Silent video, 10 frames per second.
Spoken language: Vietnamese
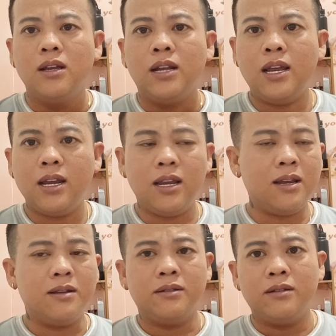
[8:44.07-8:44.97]

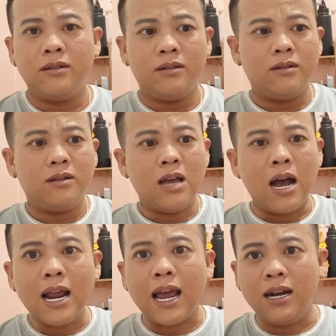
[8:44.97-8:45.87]
thì
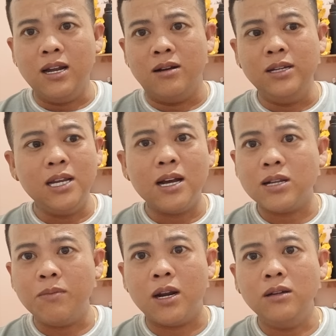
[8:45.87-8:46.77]
ở đây ảnh hưởng chứ
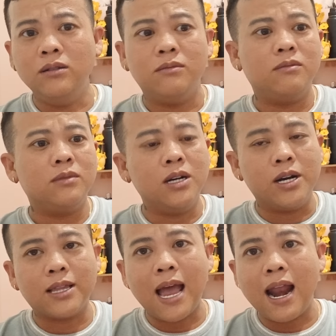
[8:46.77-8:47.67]
không ảnh hưởng
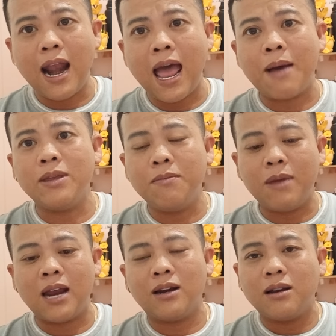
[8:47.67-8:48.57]
người ta làm ở trên
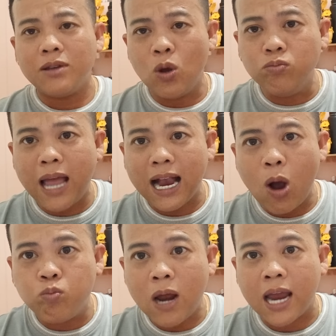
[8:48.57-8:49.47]
mạng chúng ta
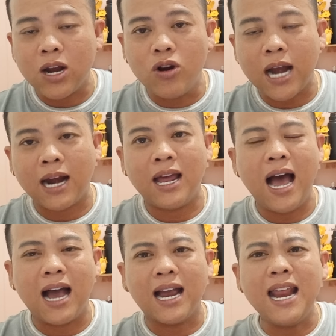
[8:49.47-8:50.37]
không thể nói rằng là
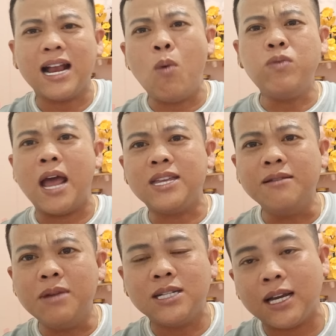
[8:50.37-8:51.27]
à, cái này không thể
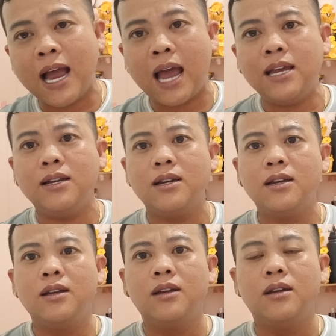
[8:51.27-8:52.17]
chứng minh thiệt hại
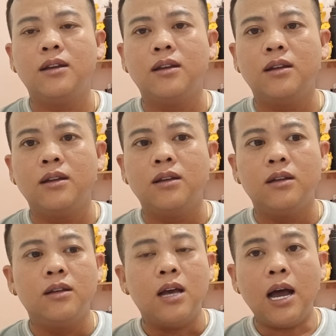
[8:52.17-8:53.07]

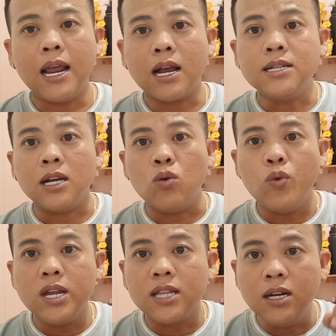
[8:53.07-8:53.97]
ở đây cái sự
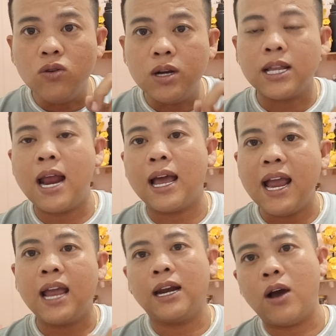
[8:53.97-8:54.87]
uy tín của người ta là cái
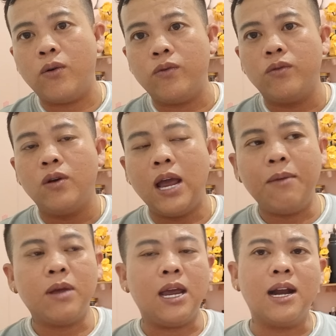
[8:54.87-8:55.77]
hàng đầu
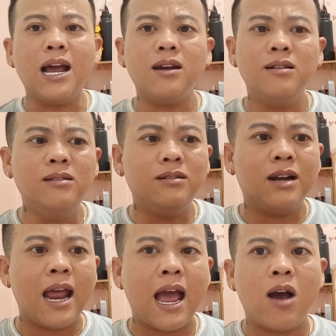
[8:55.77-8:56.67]
em nghĩ ở đất nước
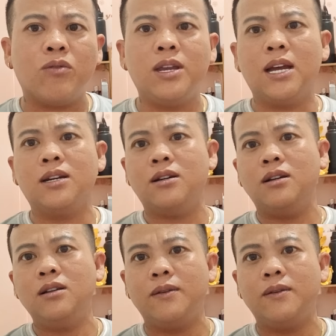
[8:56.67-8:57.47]
nào đi chăng nữa